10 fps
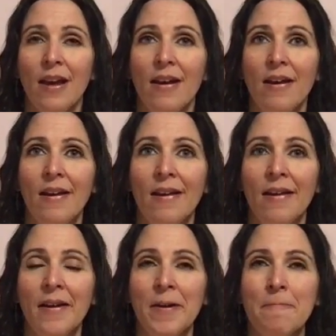
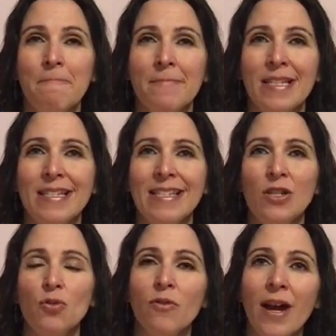Euh, c'est
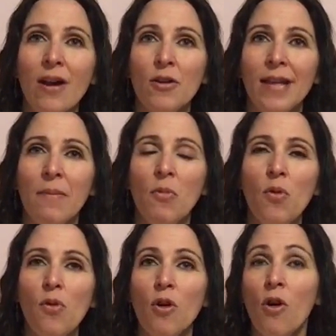souvent un
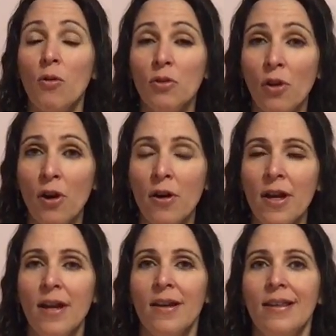amour qu'on a
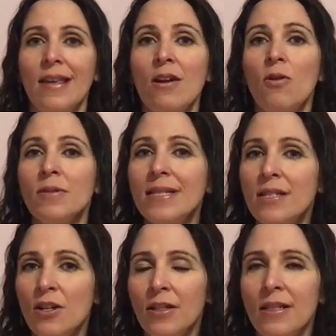qui est
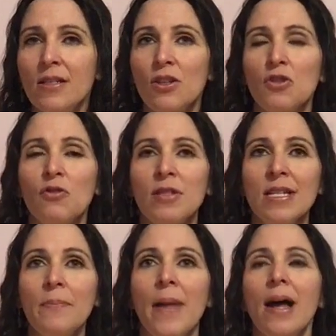conditionné. Ce que je veux
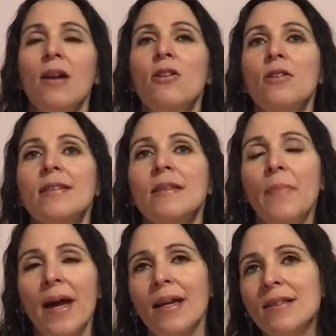dire par là, c'est
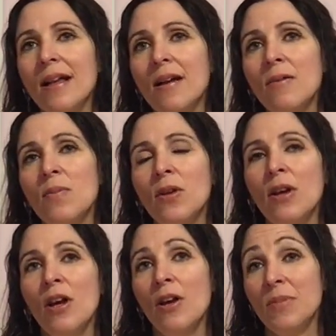par exemple,
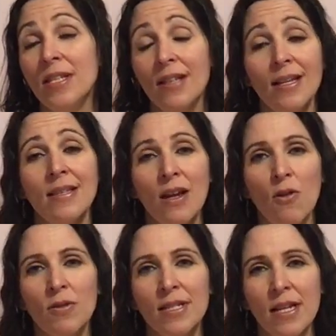c'est très
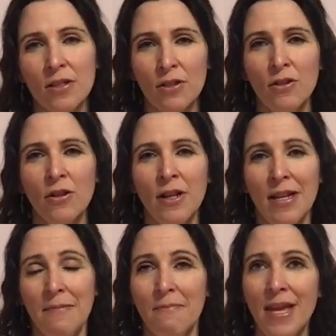inconscient cela,
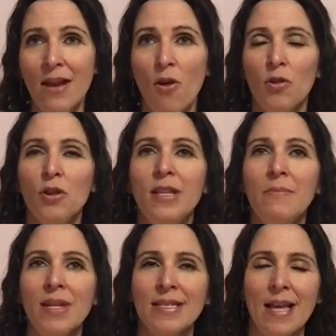mais on a des
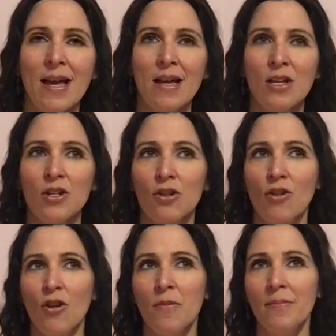messages
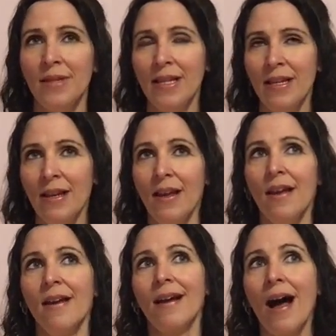comme des
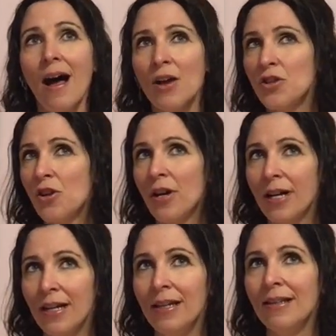quand
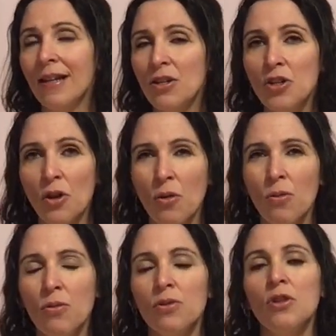j'aurai telle
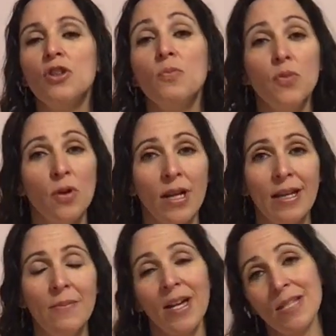chose, je
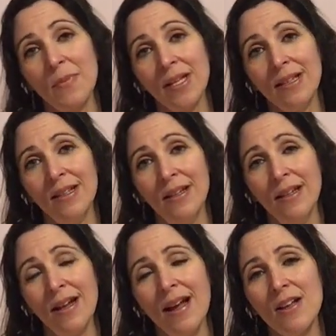pourrai me respecter,
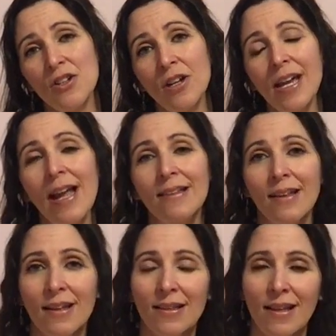quand j'aurai
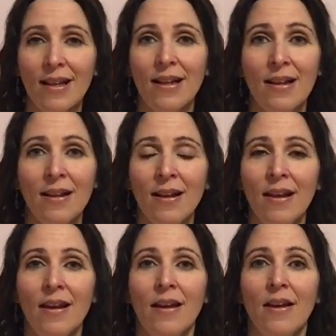atteint telle
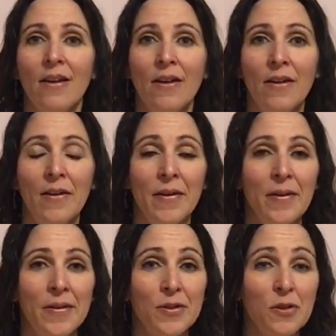
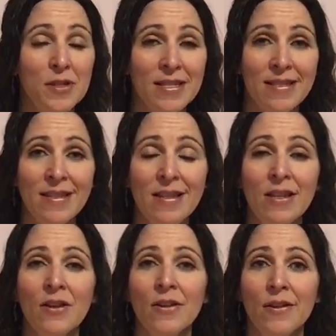euh, ceci,
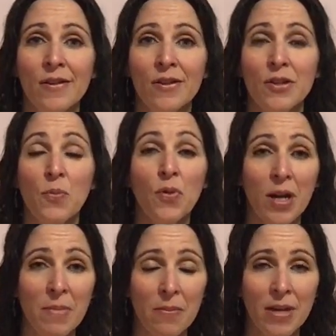euh, je pourrais
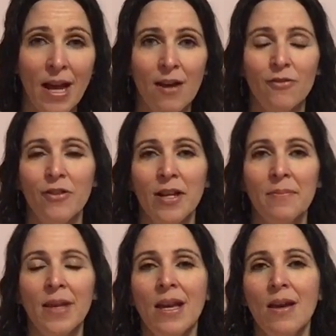m'aimer enfin.
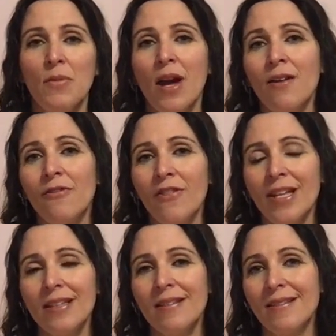Puis en
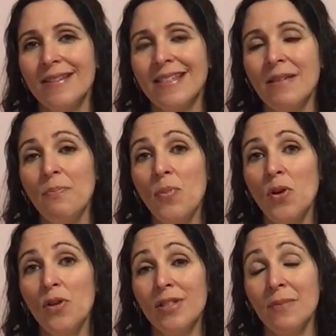fait, c'est
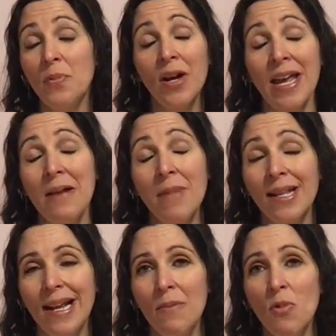pas, c'est pas réellement
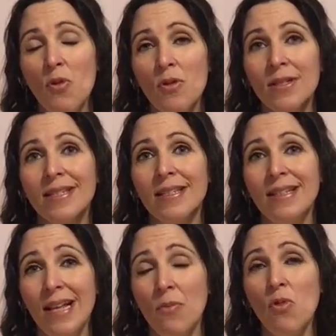de l'amour, c'est
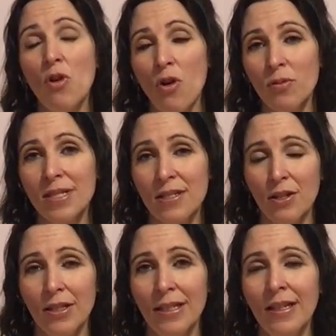de l'amour
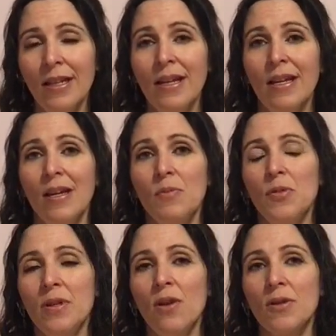conditionné.
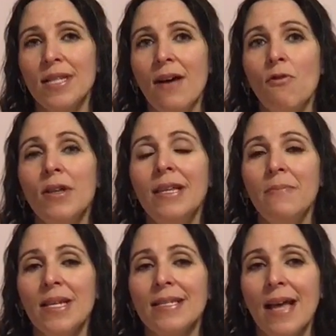Puis on s'envoie des
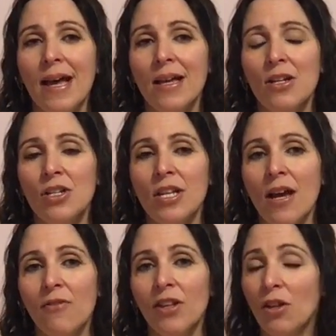messages qui
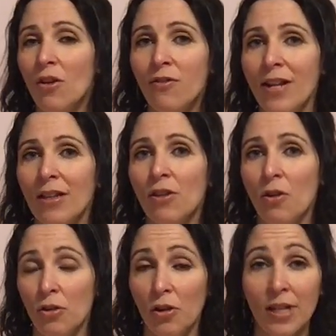en fait reflètent
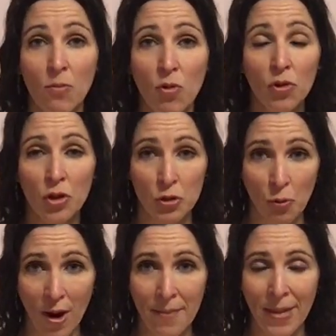un non-amour de
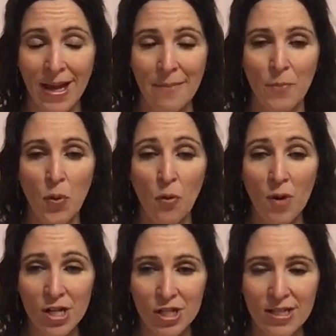soi.
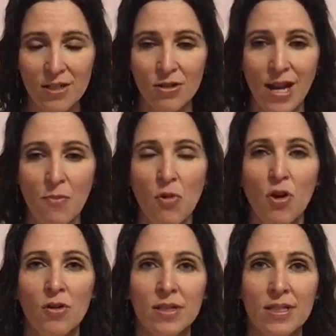Pourquoi je dis ça, l'amour
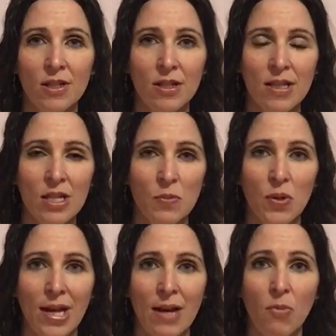conditionné, que c'est
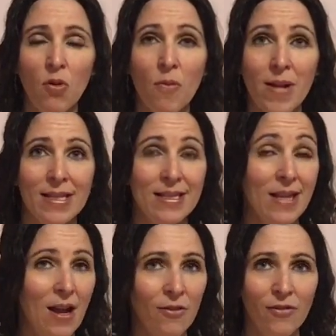pas de l'amour? Ben
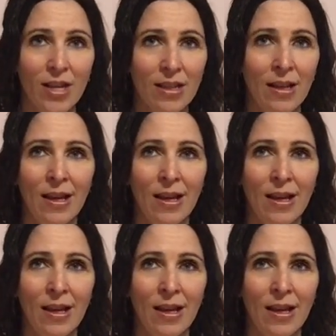c'est en fait,